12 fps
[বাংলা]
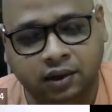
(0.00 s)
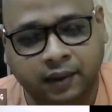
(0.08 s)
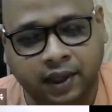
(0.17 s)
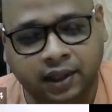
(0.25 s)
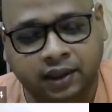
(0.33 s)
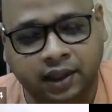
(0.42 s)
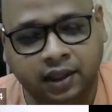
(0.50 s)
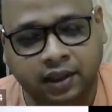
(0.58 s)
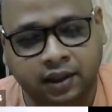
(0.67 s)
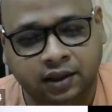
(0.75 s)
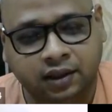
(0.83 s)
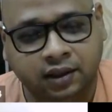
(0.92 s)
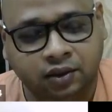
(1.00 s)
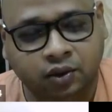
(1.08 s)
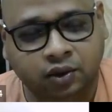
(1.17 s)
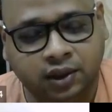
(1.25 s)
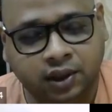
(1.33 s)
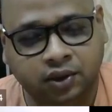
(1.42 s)
মানে তীর
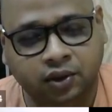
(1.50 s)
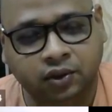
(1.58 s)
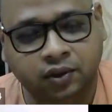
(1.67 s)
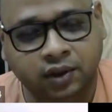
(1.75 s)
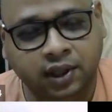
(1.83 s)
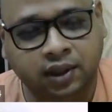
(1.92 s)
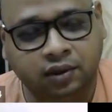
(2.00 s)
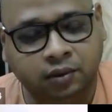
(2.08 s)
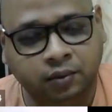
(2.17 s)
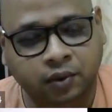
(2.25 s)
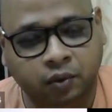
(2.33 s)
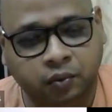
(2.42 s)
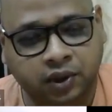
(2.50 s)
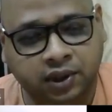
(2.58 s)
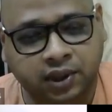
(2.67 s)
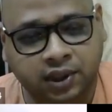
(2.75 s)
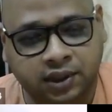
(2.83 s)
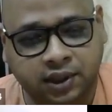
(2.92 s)
তীর ধনুক নিয়ে তুমি ওর প্রতি
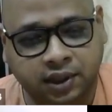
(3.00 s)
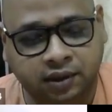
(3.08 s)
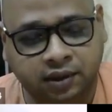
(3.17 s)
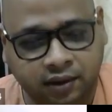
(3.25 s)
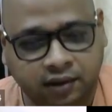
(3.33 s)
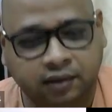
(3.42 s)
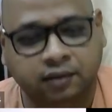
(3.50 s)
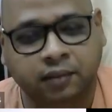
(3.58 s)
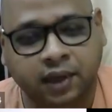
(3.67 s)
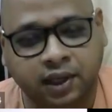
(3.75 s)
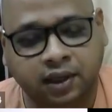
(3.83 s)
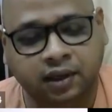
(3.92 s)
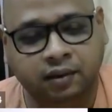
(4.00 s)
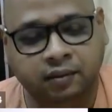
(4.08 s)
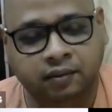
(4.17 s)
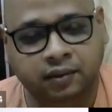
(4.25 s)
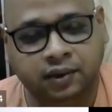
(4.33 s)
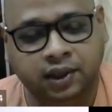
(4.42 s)
দৃষ্টি মানে
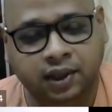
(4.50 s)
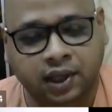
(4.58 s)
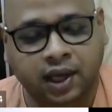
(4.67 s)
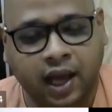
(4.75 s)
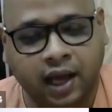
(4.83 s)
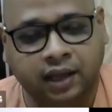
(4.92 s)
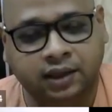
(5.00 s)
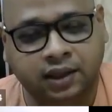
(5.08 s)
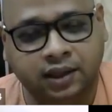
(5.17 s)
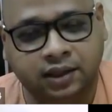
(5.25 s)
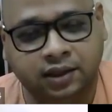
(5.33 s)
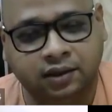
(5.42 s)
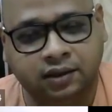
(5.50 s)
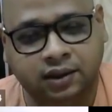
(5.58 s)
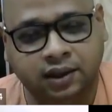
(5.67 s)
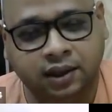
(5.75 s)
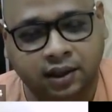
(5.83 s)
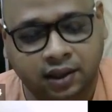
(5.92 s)
এক দৃষ্টি
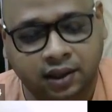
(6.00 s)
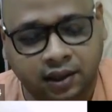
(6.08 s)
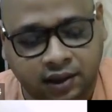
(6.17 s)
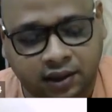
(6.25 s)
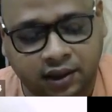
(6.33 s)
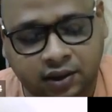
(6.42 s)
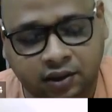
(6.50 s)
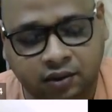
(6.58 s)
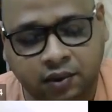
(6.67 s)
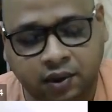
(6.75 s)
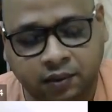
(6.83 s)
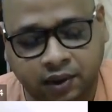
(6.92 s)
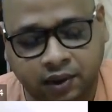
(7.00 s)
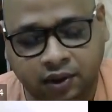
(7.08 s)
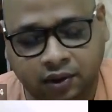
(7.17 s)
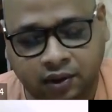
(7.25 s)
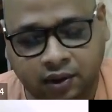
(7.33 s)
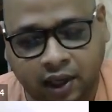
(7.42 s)
হচ্ছে দৃষ্টি তুমি নিবদ্ধ
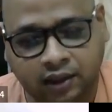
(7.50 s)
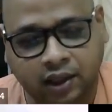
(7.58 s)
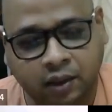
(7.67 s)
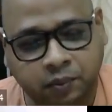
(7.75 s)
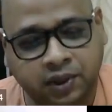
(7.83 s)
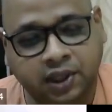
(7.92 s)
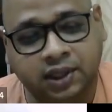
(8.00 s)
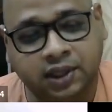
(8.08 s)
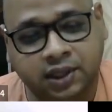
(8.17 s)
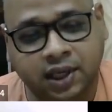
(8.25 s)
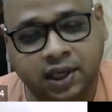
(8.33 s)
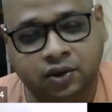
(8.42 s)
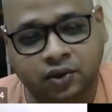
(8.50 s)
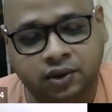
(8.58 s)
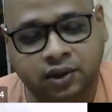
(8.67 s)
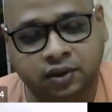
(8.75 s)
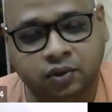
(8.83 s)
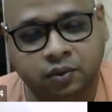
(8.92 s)
করো আর তারপর তাকে জিজ্ঞাসা
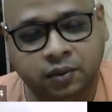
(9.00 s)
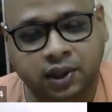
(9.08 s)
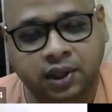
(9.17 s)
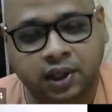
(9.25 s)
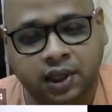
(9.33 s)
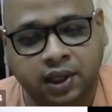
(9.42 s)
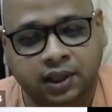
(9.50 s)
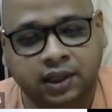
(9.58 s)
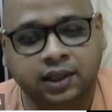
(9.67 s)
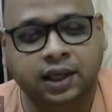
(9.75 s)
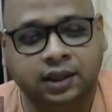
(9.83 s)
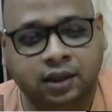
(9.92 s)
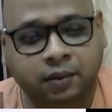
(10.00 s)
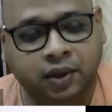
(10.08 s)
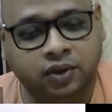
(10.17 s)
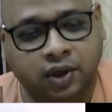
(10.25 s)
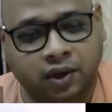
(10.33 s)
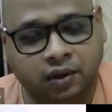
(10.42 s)
করছে তুমি কি দেখতে
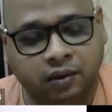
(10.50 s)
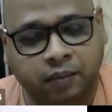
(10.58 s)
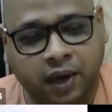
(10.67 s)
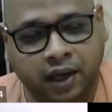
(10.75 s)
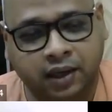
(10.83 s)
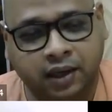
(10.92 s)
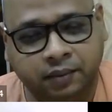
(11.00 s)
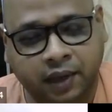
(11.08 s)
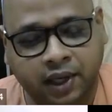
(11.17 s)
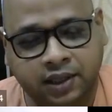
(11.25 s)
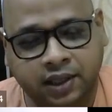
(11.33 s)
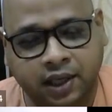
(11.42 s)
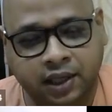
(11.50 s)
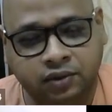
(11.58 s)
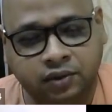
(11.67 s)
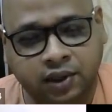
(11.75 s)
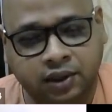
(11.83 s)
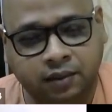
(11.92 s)
পাচ্ছ এখন পাখি পাখি ছাড়া
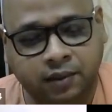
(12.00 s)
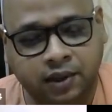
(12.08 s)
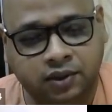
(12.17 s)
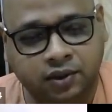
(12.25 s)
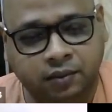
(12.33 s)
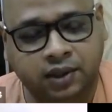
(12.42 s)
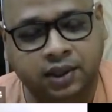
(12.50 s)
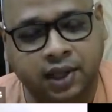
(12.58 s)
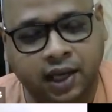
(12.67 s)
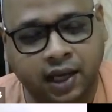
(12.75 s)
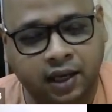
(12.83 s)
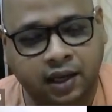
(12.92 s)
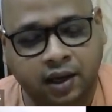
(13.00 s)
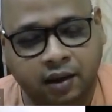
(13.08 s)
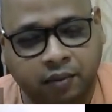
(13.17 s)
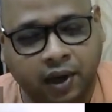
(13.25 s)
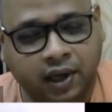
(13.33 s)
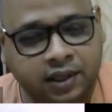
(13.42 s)
তুমি দেখতে পাচ্ছ বলছে হ্যাঁ
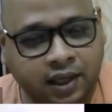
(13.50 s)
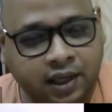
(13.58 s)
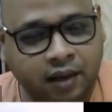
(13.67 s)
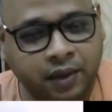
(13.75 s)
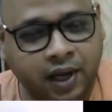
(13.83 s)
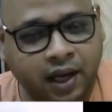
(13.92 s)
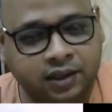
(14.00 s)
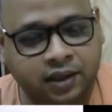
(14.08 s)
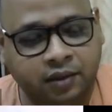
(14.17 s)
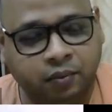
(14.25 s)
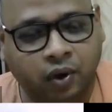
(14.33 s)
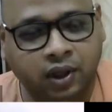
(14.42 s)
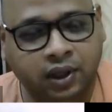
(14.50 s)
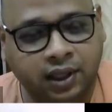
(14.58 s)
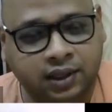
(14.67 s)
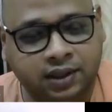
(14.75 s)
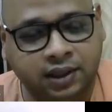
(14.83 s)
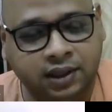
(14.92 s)
পাখি ছাড়া আমি গাছের ফল
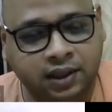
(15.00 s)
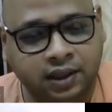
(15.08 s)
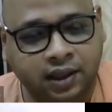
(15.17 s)
দেখছি